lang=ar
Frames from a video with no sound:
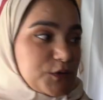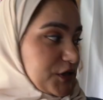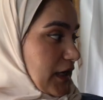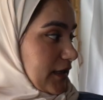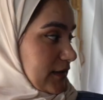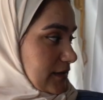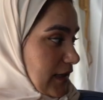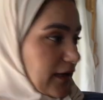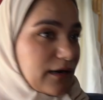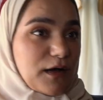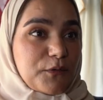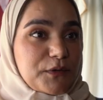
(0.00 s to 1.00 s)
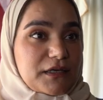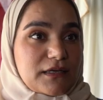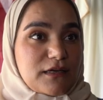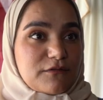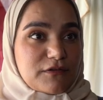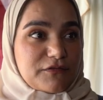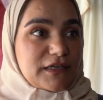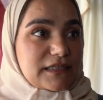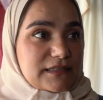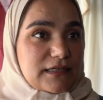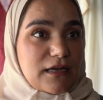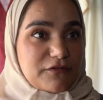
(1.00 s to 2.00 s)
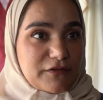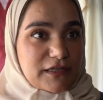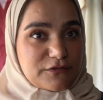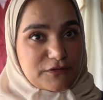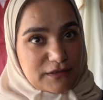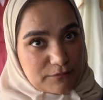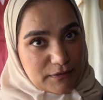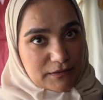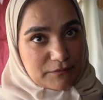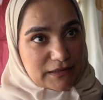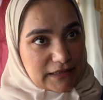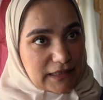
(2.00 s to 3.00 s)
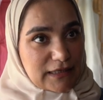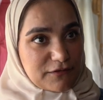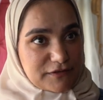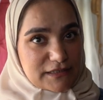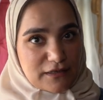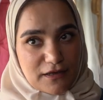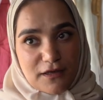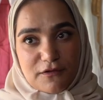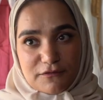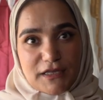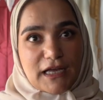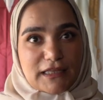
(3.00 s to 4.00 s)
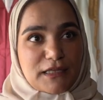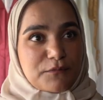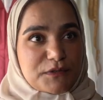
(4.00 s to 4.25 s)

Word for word: والشاي صحراوي ففي اختلافات في المنطقه نفسها في اكثر